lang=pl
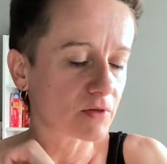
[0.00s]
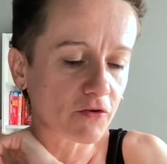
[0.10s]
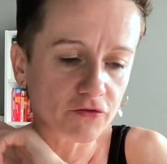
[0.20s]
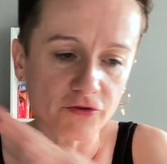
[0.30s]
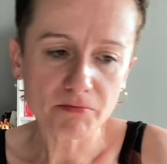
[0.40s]

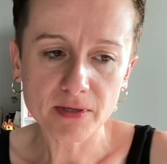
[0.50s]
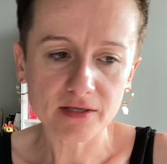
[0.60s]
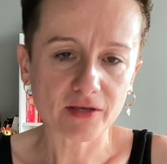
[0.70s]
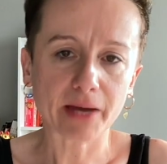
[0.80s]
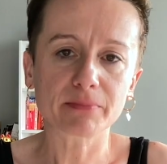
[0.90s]

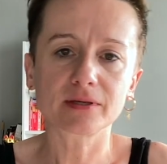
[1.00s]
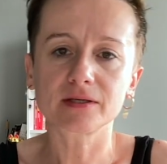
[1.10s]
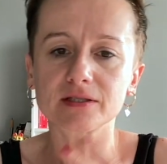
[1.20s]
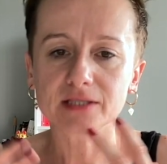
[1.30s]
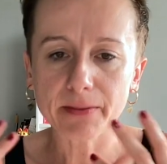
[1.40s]
Wymy,
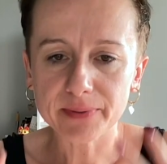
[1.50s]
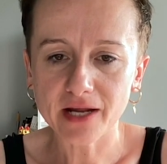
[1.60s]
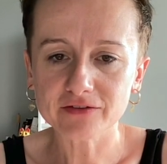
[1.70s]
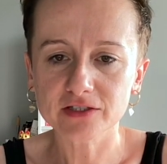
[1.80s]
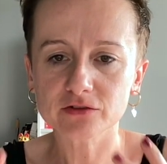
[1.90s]
jakby
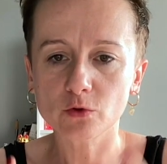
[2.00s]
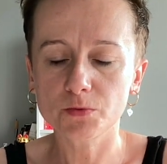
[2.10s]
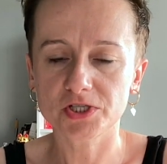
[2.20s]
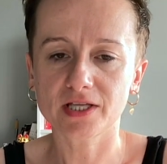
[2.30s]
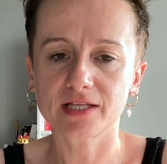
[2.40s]
naprawdę
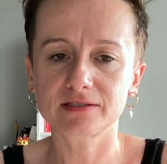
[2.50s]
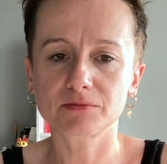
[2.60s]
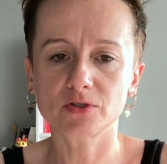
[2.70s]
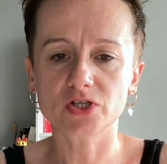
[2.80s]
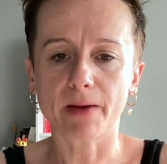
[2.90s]
skup się nad
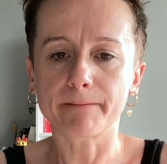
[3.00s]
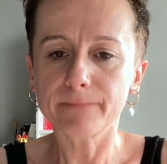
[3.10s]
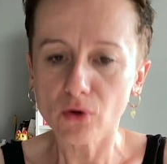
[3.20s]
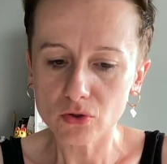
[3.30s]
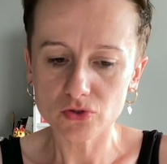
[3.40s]
tym, to trzeba
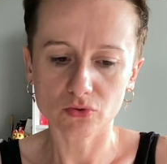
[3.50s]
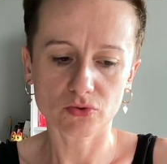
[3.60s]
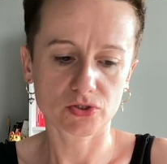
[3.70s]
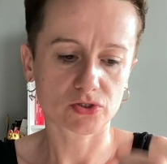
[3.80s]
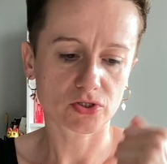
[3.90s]

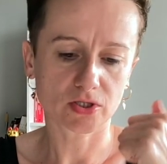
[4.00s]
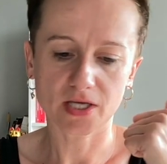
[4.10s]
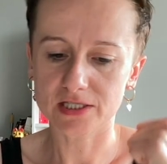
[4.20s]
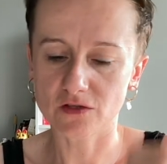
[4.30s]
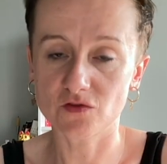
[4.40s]
poczuć, czy
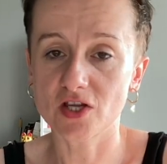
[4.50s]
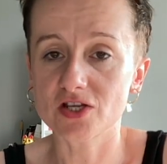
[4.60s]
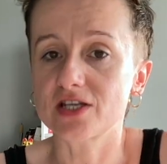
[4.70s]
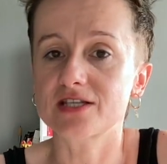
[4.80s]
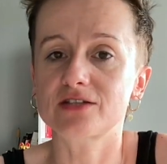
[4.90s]
jesteś
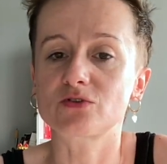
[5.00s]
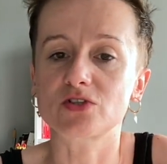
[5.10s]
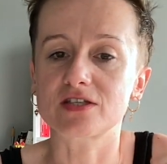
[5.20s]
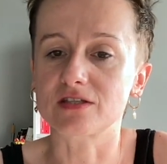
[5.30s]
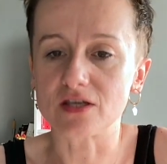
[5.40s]
wdzięczna za to,
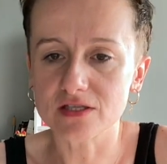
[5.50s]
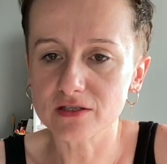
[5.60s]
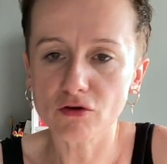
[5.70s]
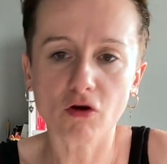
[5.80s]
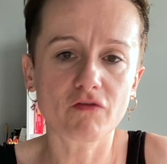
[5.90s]
że jesteś
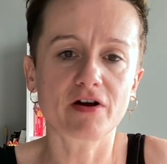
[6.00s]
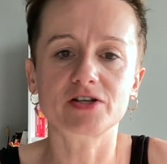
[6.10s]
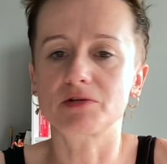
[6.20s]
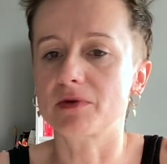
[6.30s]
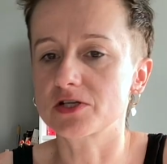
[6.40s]

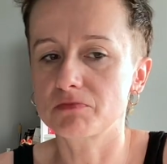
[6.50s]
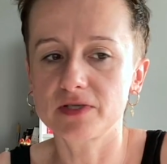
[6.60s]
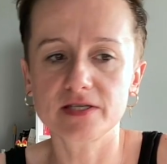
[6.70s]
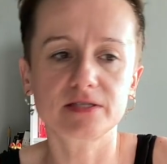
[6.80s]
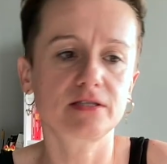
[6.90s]
zdrowa, że masz
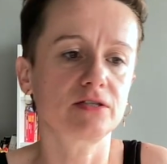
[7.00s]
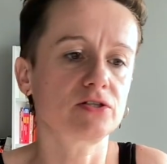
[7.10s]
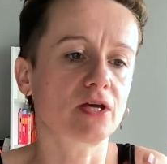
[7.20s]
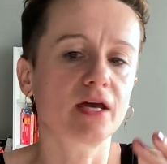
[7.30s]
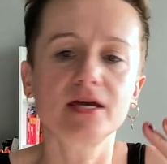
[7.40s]
bliskich,
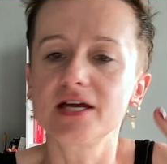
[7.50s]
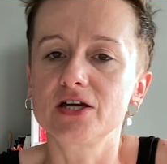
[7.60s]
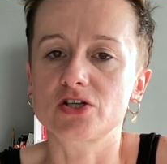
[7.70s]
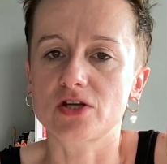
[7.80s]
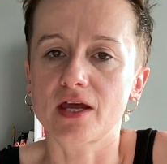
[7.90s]
że,
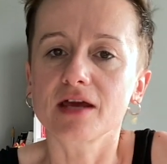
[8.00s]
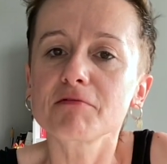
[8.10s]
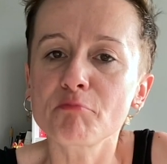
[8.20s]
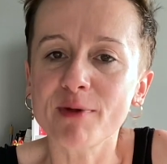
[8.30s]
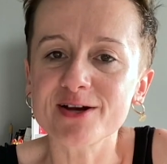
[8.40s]
że
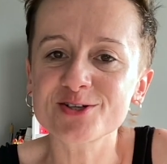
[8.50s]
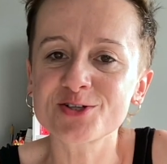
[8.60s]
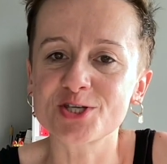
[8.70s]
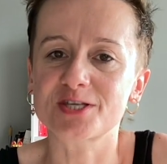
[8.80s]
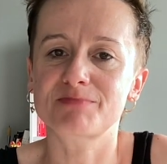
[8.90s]
masz
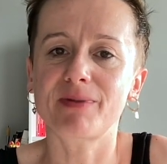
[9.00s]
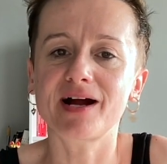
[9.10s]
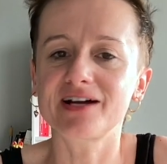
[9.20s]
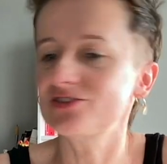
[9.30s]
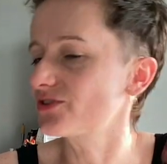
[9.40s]
gdzie
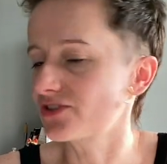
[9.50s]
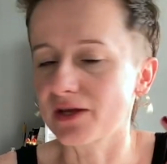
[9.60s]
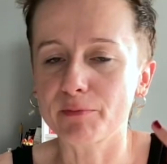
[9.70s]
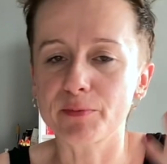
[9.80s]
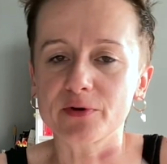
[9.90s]
spać,
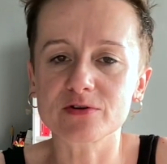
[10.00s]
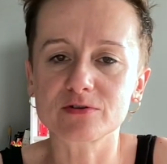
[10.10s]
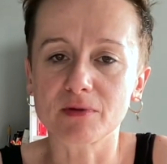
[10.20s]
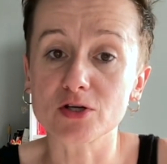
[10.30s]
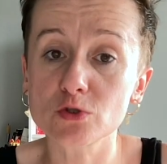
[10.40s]
że po
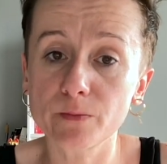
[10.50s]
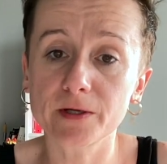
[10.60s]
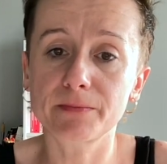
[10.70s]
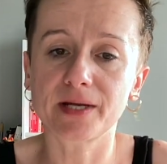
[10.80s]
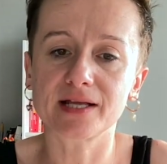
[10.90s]
prostu masz
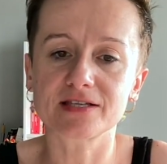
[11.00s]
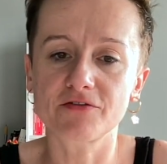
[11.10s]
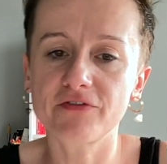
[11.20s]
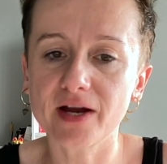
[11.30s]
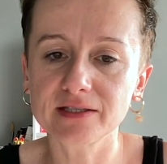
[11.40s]
super pracę,
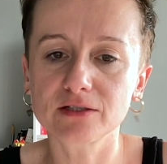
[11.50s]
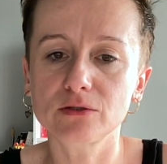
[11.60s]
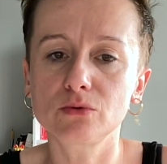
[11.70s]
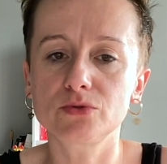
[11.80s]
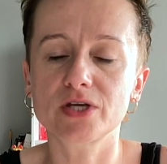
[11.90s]
fajnych
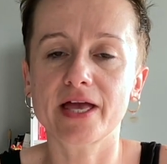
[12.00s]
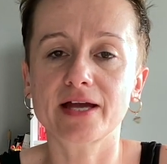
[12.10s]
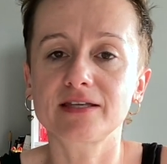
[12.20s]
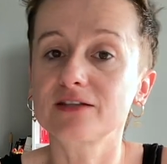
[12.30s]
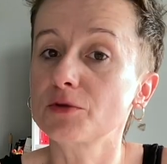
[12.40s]
ludzi, a
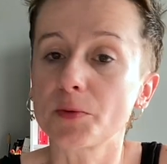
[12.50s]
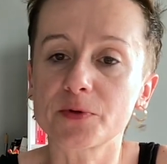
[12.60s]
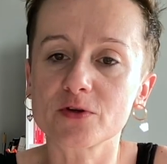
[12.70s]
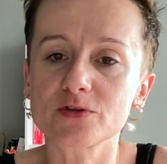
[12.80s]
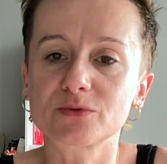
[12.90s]
jak nie, to po
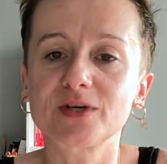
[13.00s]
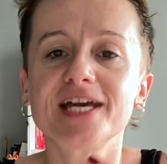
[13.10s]
prostu